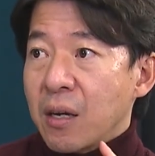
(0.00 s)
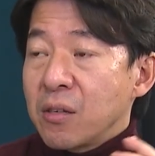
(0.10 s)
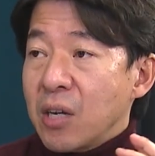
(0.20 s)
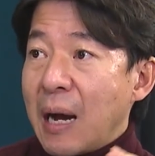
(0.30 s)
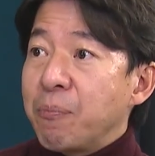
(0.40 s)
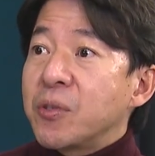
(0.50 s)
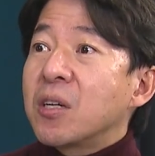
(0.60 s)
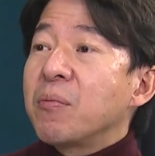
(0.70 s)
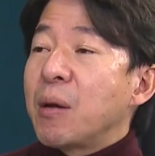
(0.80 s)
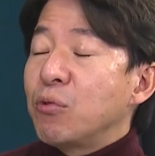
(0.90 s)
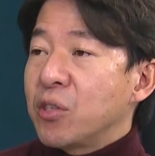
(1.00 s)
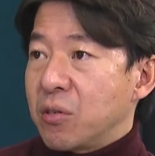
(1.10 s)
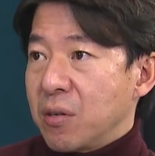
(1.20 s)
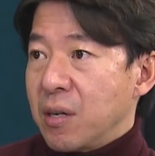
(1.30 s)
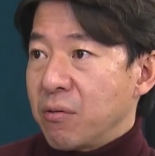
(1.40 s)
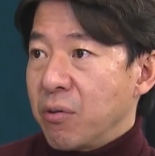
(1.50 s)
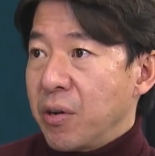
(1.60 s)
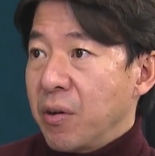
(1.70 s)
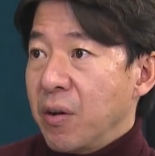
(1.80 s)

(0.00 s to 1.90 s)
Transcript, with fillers: 그래서 갑자기 매물이 증가하는 거예요.